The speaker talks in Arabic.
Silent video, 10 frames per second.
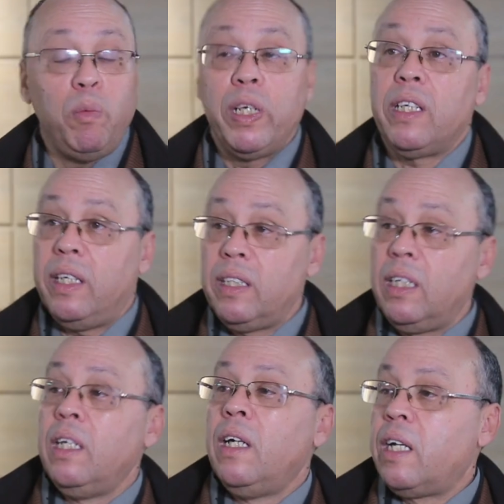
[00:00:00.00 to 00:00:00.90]
بيبليك
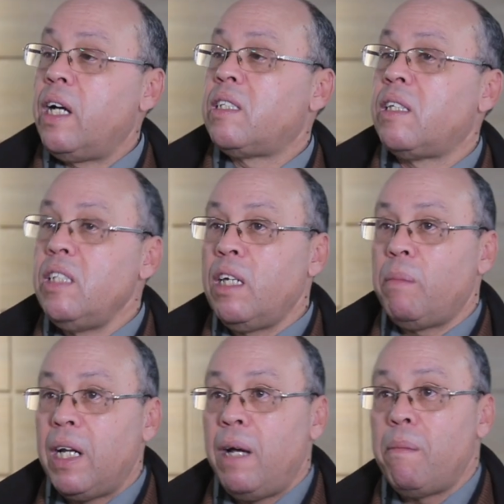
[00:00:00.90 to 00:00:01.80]
يعني رئاسه
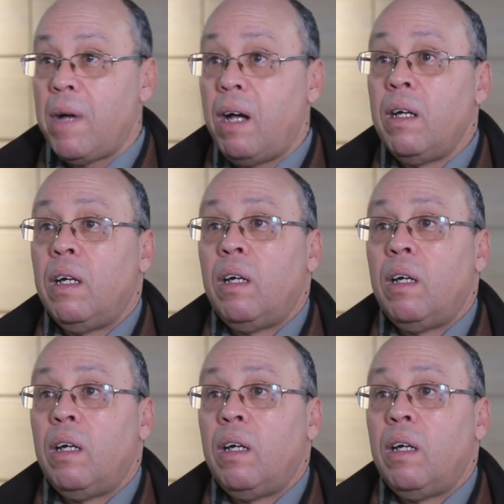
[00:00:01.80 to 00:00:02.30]
النيابه العامه